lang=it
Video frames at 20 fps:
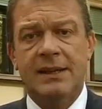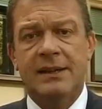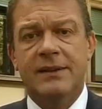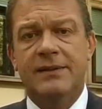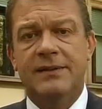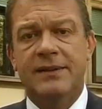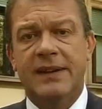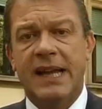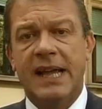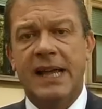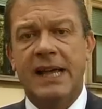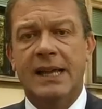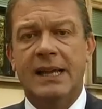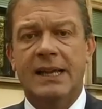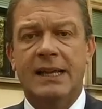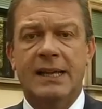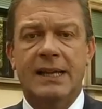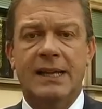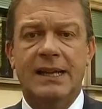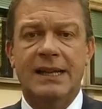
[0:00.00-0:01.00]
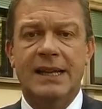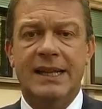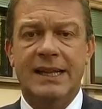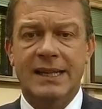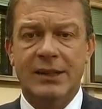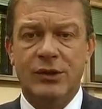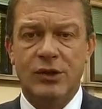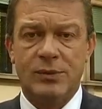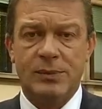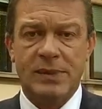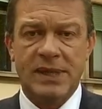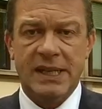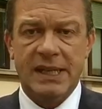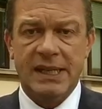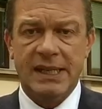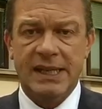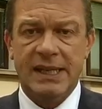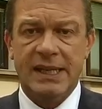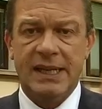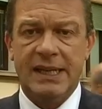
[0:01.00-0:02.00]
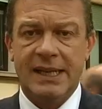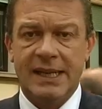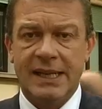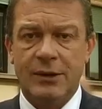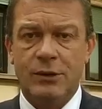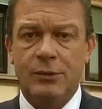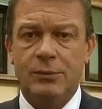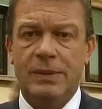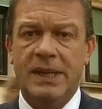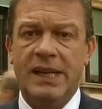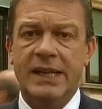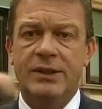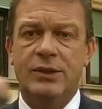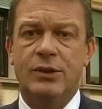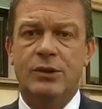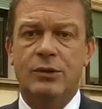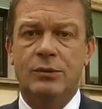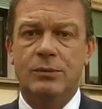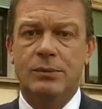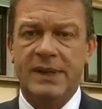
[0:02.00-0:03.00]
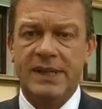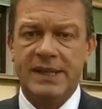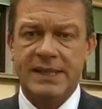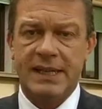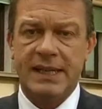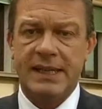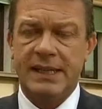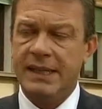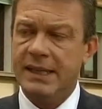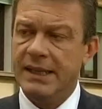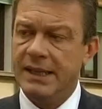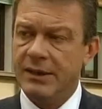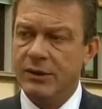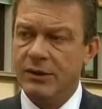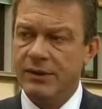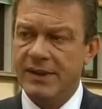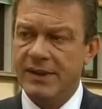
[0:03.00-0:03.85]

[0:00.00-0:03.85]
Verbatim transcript: fra eh, la rete ospedaliera a gran completo, comprese le cliniche